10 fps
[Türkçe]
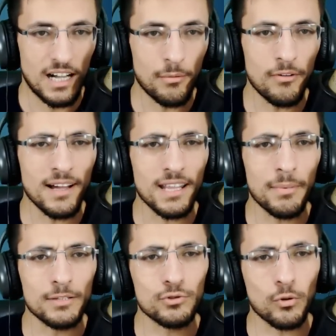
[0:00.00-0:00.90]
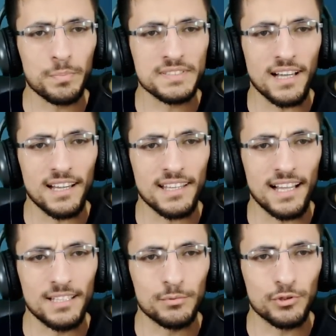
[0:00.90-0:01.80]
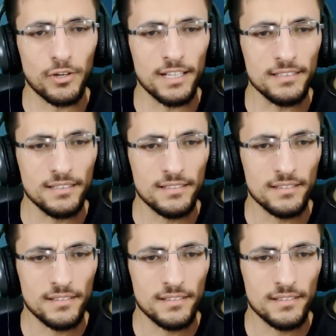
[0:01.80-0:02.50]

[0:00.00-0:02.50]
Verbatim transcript: Ama var ya ben çok bir sağır geldim şu an.